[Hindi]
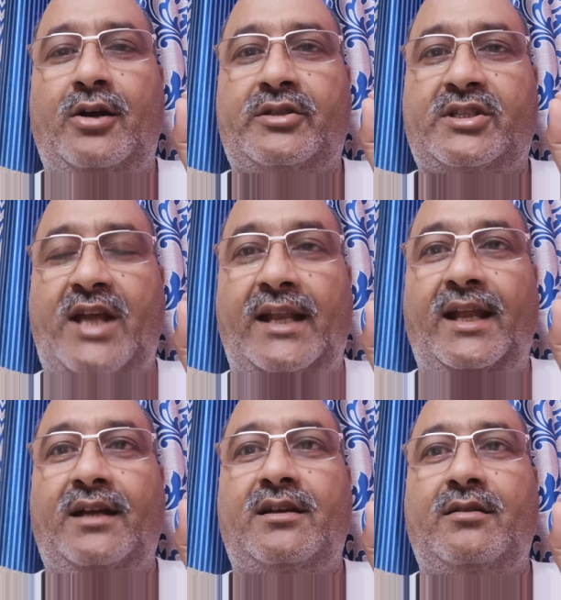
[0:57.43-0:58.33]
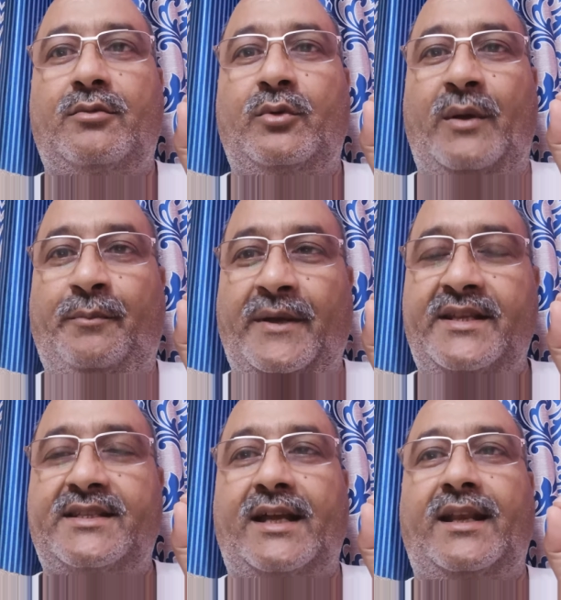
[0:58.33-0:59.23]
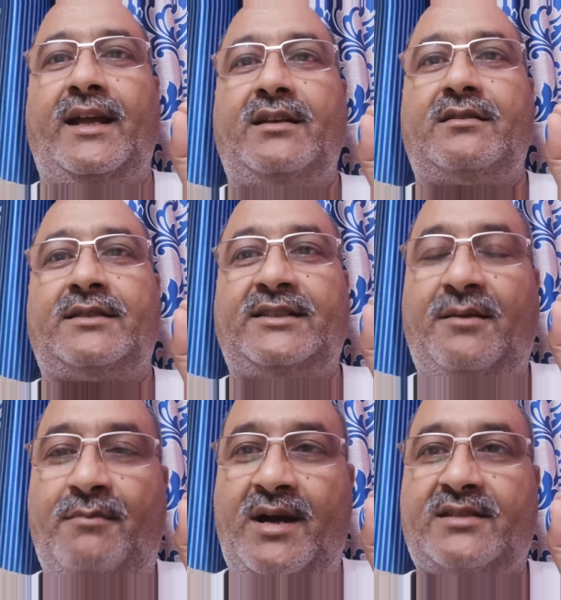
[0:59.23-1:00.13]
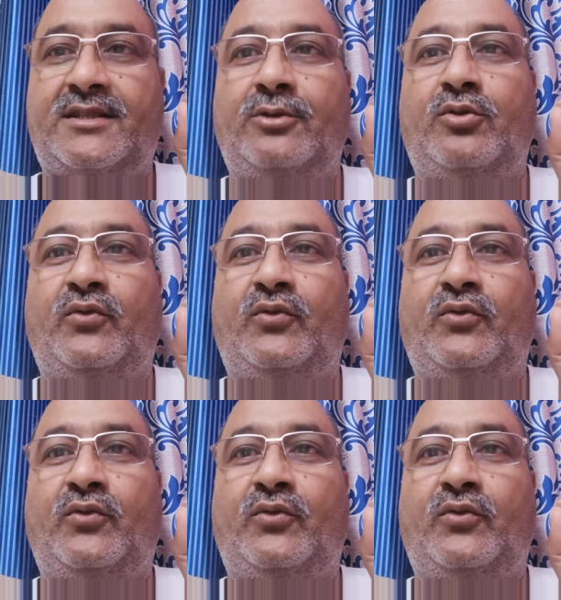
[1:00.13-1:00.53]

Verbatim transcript: और चालक वह परिचालक तथा मार्शल